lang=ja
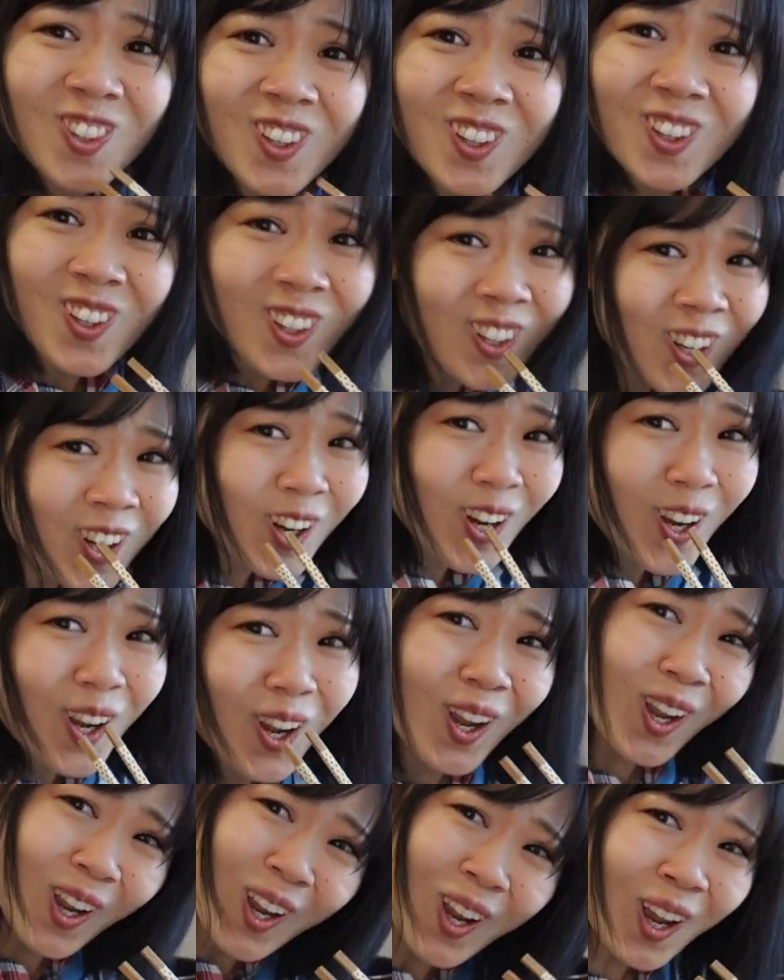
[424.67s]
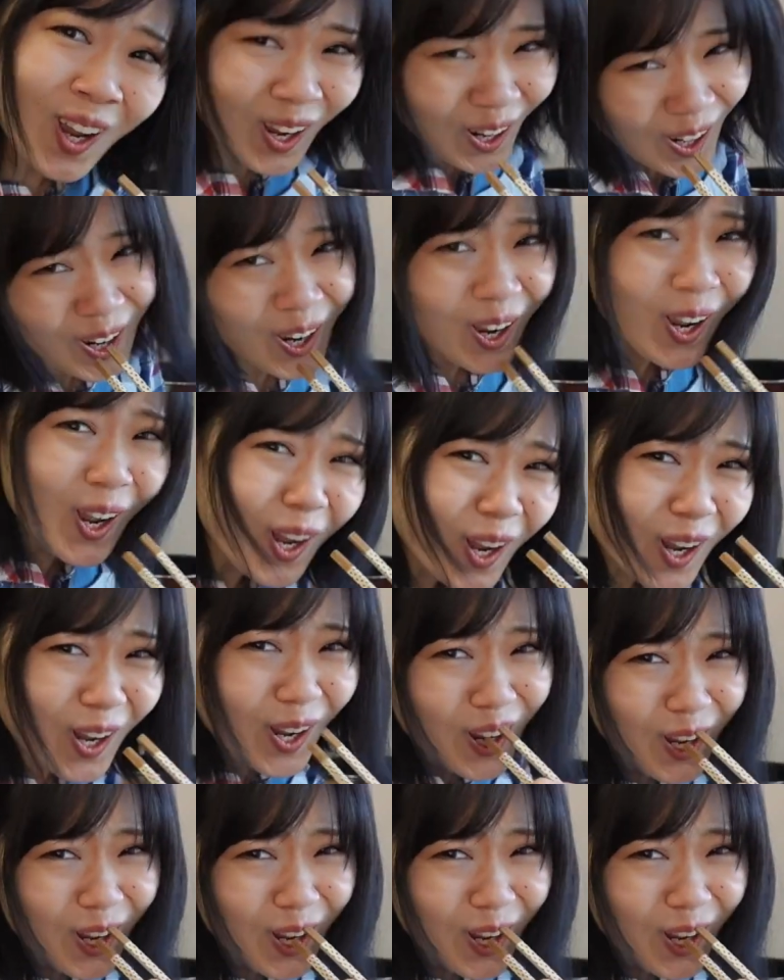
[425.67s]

顔が怖い。何、ネズミ